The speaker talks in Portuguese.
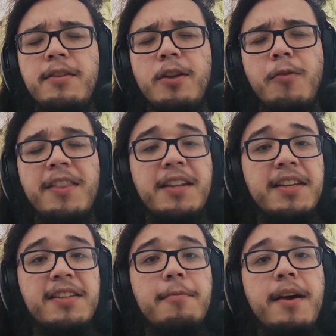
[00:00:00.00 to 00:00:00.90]
não vai
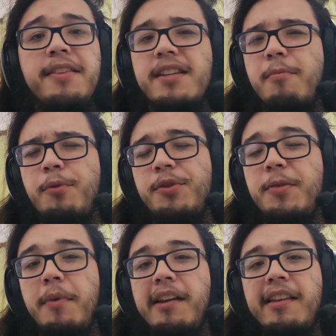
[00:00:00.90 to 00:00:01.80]
trazer mais a
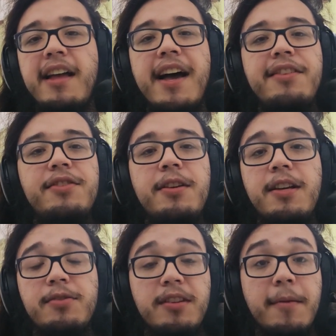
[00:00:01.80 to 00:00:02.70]
possibilidade
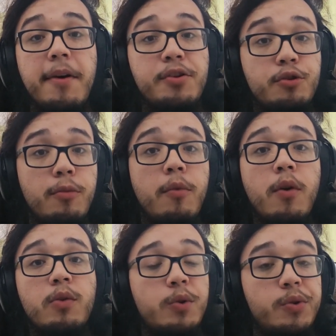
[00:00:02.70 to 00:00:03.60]
de estar tá baixando
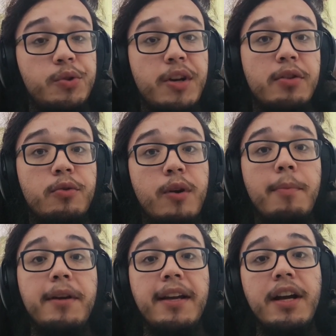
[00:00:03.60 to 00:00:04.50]
módulos direto do
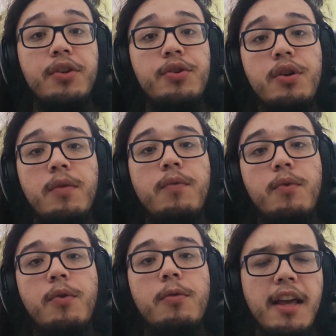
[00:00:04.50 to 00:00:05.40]
aplicativo.